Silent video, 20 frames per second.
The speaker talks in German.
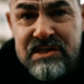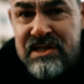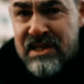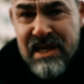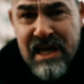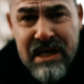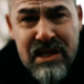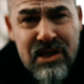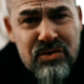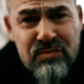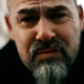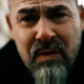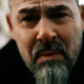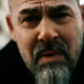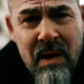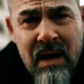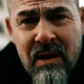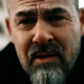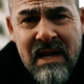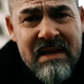das sind keine
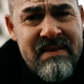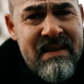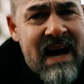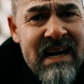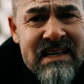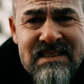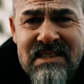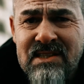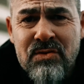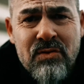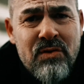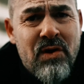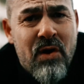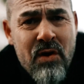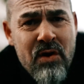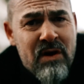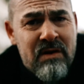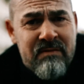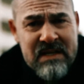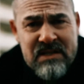Schwubbler oder Nazis
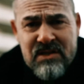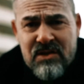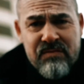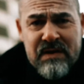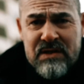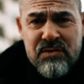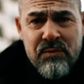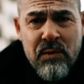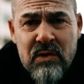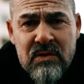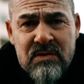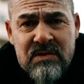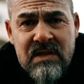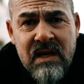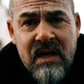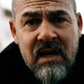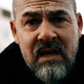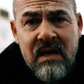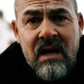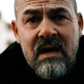oder irgendwelche
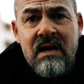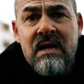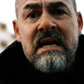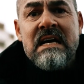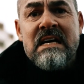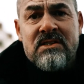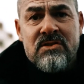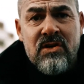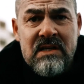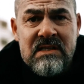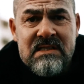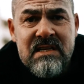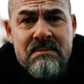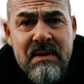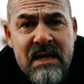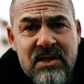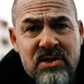Verschwörungstheoretiker, sondern es sind